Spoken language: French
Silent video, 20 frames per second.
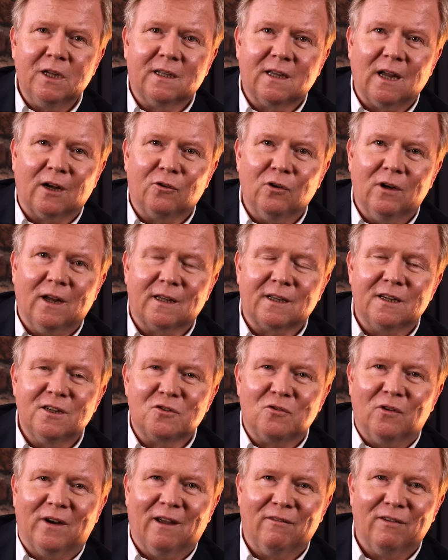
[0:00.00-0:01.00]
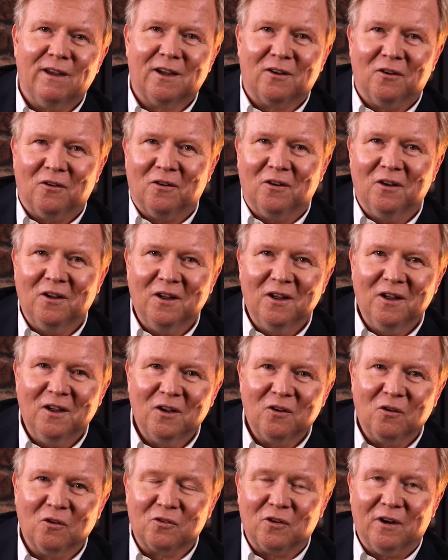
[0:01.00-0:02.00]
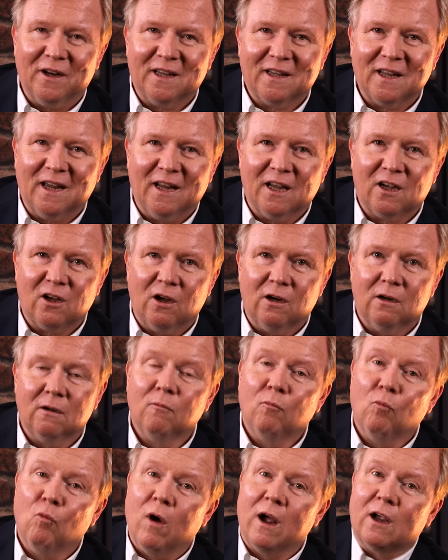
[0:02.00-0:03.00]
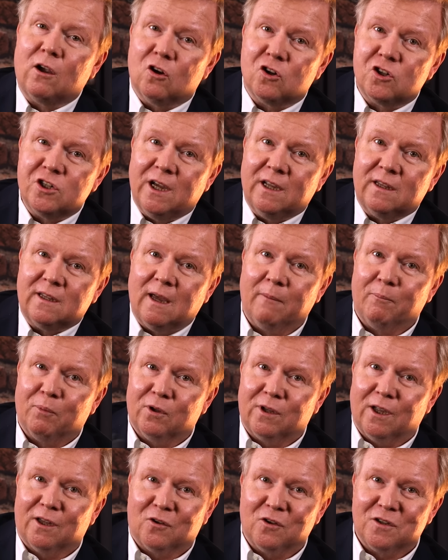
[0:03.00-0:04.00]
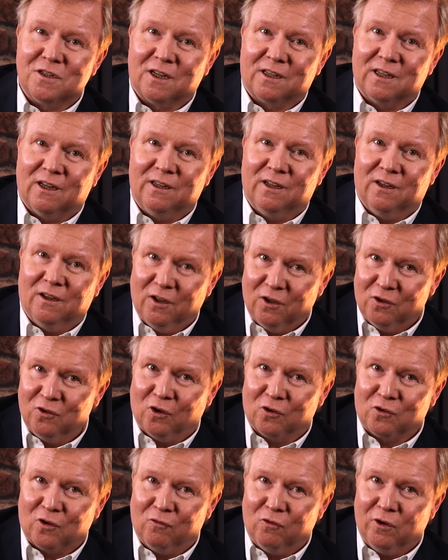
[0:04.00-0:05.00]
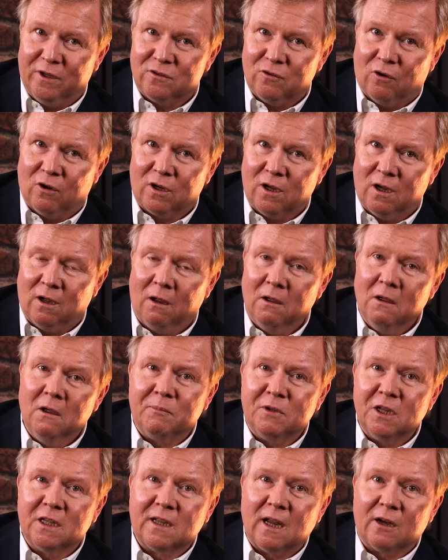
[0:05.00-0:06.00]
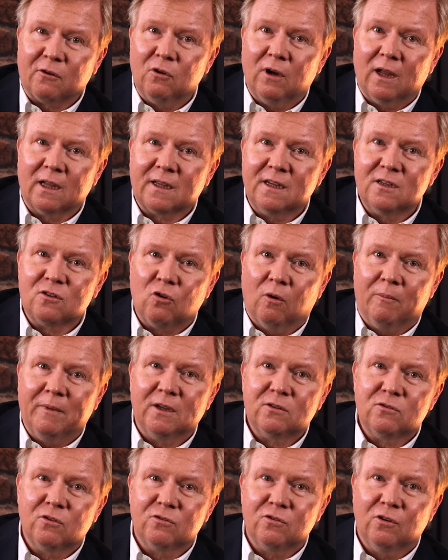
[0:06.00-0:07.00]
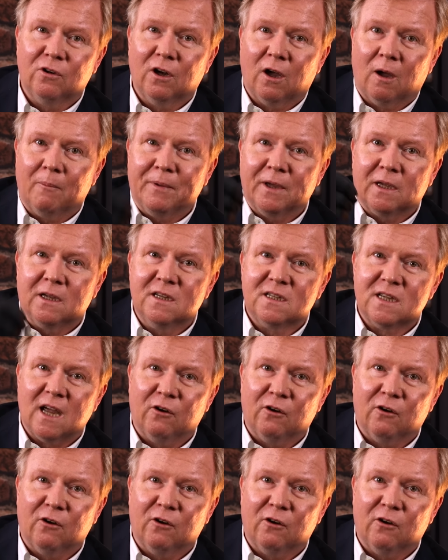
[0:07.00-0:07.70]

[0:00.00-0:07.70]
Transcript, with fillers: petites calculatrices qu'on avait quand quand on était à l'école, moi quand j'y étais, peut-être que certains d'entre vous y sont encore, ces petites calculatrices qu'on met sous une lampe et qui